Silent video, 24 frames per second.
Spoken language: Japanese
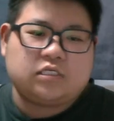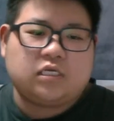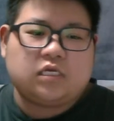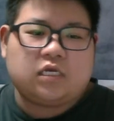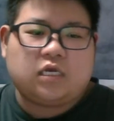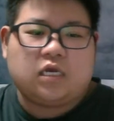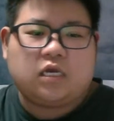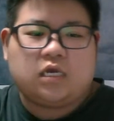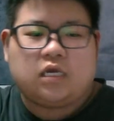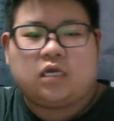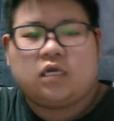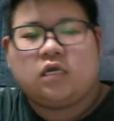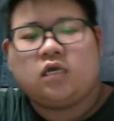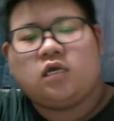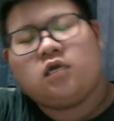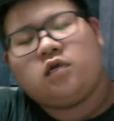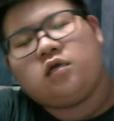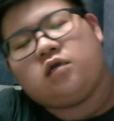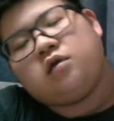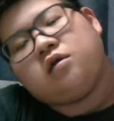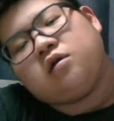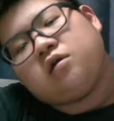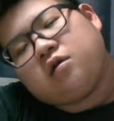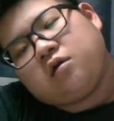いや、
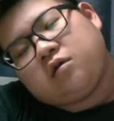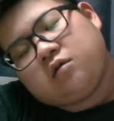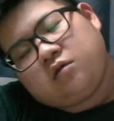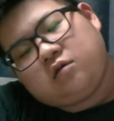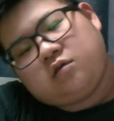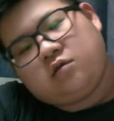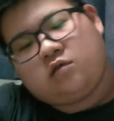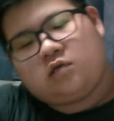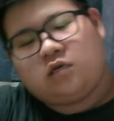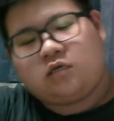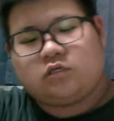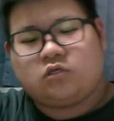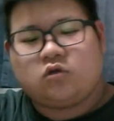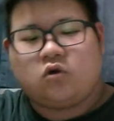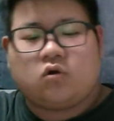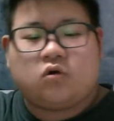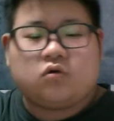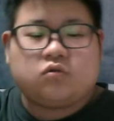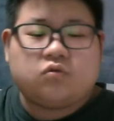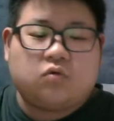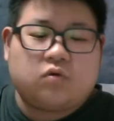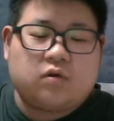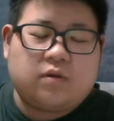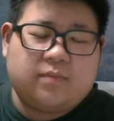今
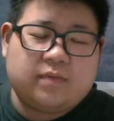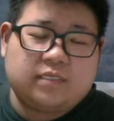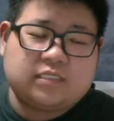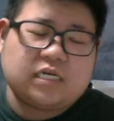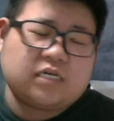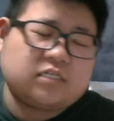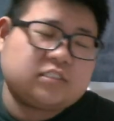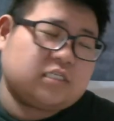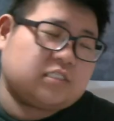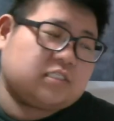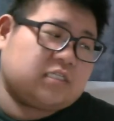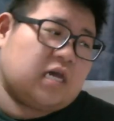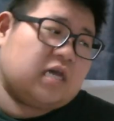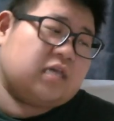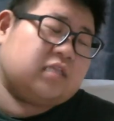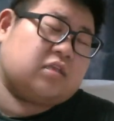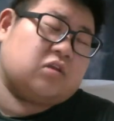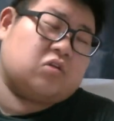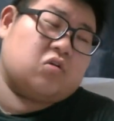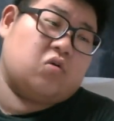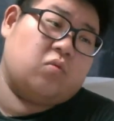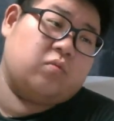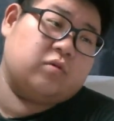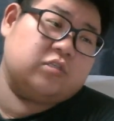日の俺めちゃくちゃ冴えて
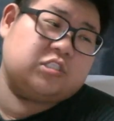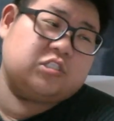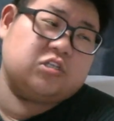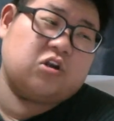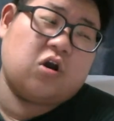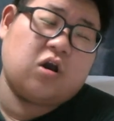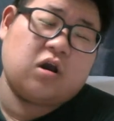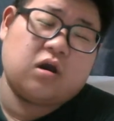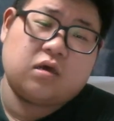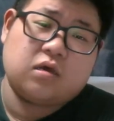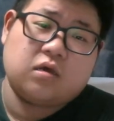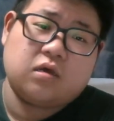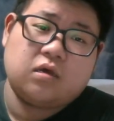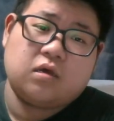る。面白。